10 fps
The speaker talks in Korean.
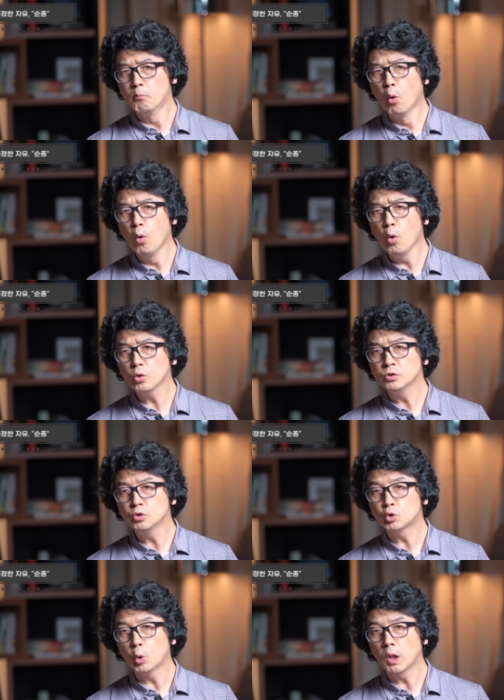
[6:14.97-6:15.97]
모든
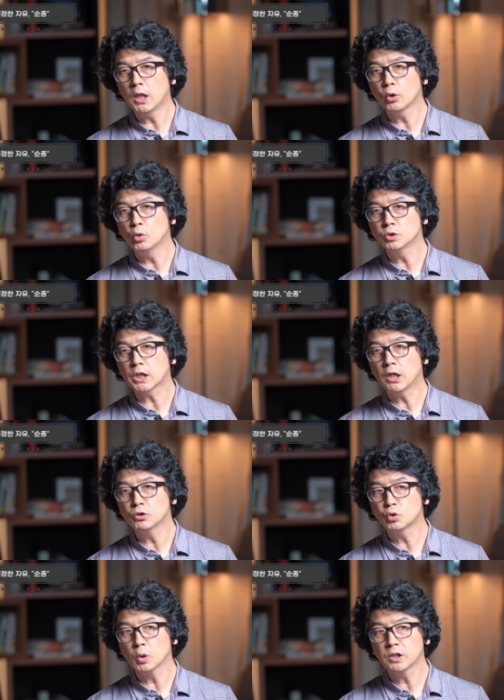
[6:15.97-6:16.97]
조화로운 자연
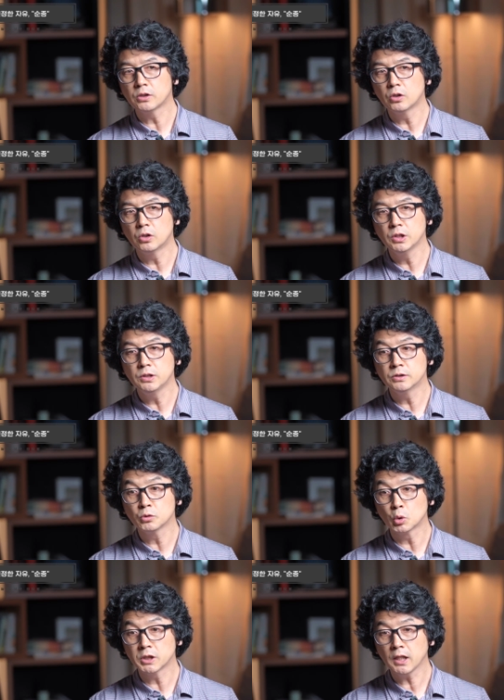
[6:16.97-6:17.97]
속에 들어있는
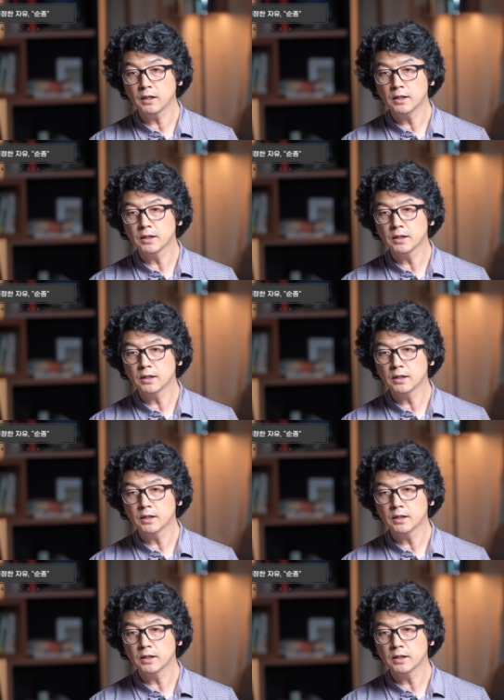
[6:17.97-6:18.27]
곳에